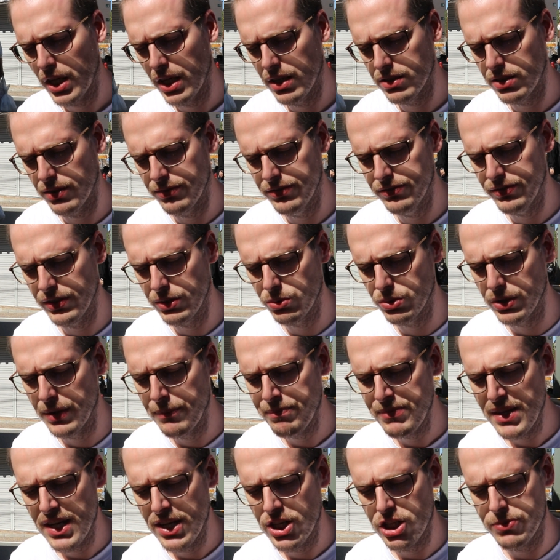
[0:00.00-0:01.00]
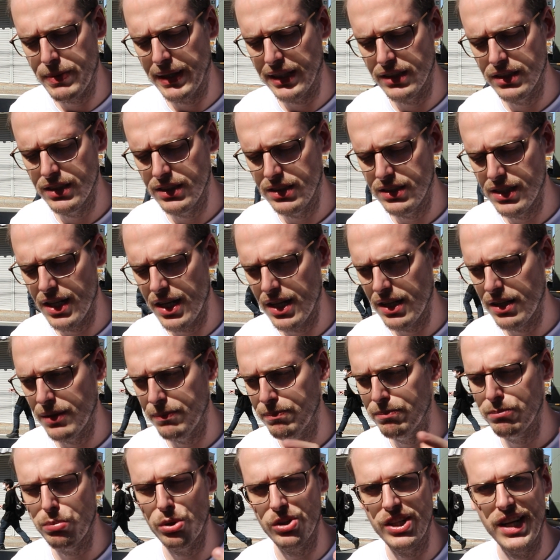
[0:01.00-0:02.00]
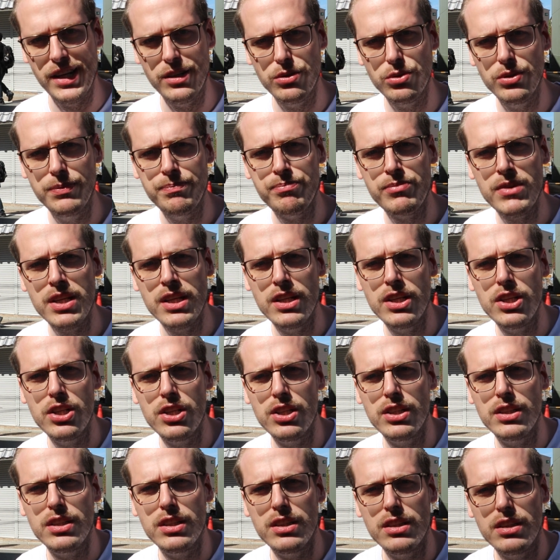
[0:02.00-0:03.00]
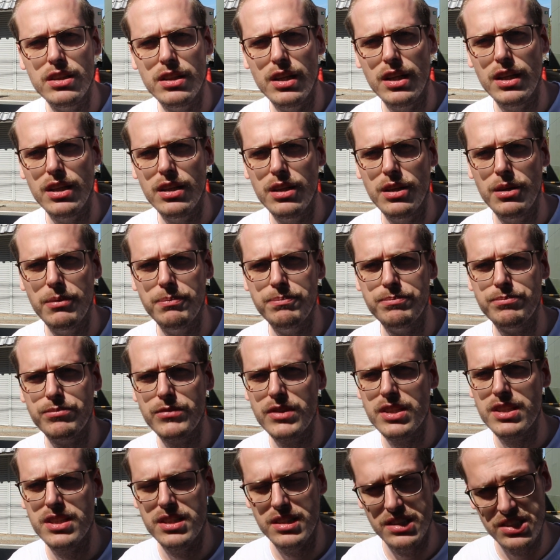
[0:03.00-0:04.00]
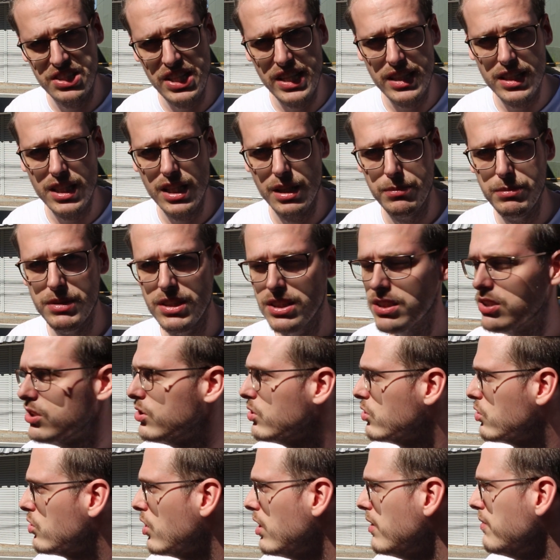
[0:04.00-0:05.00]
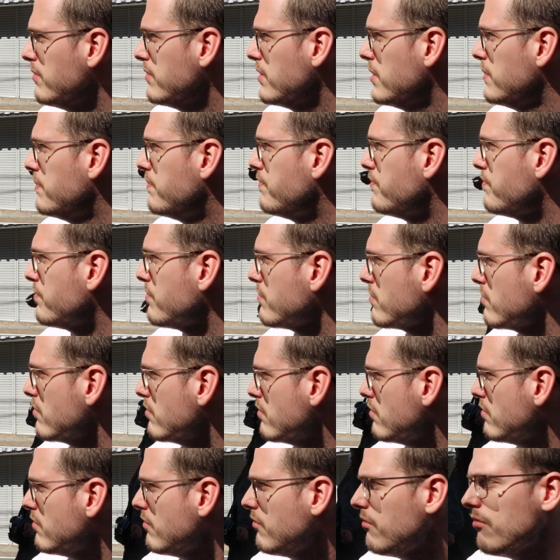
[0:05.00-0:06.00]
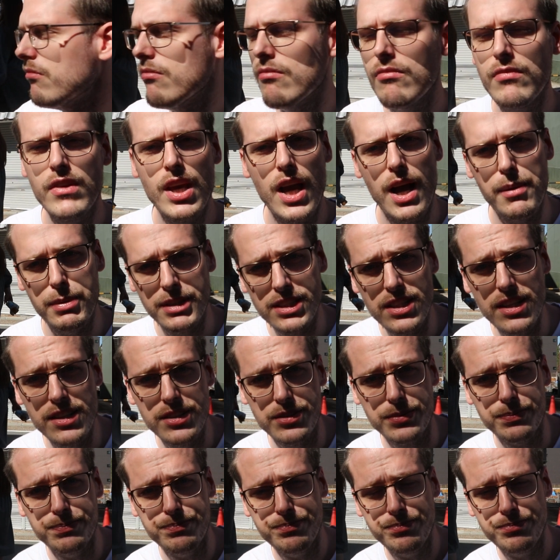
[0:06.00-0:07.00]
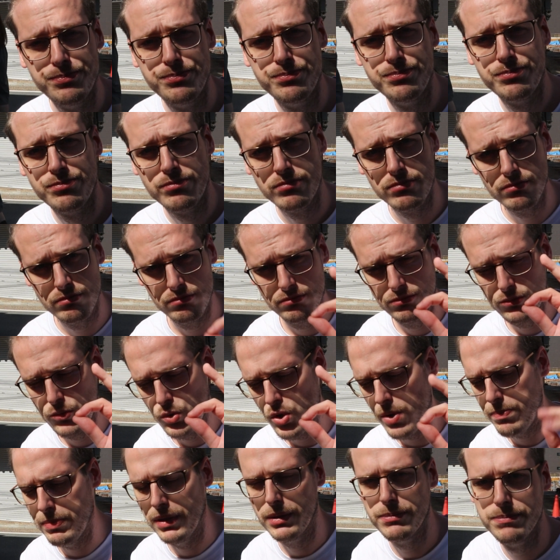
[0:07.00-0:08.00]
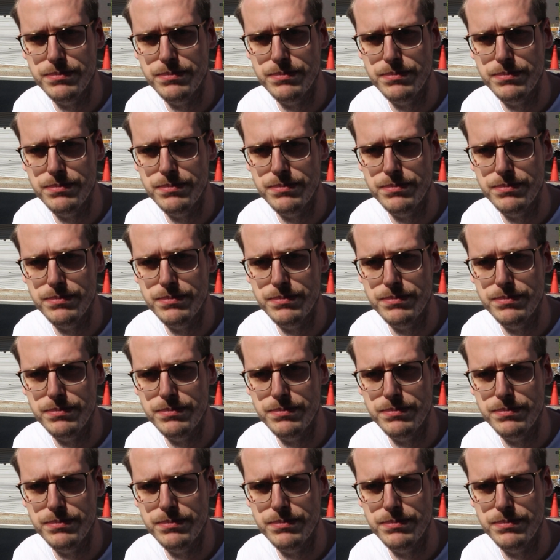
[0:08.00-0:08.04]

Ist auf jeden Fall gut. Schmeckt nicht nach Potato. Ähm, sehr cremig, soft. Aber ist nice. Top.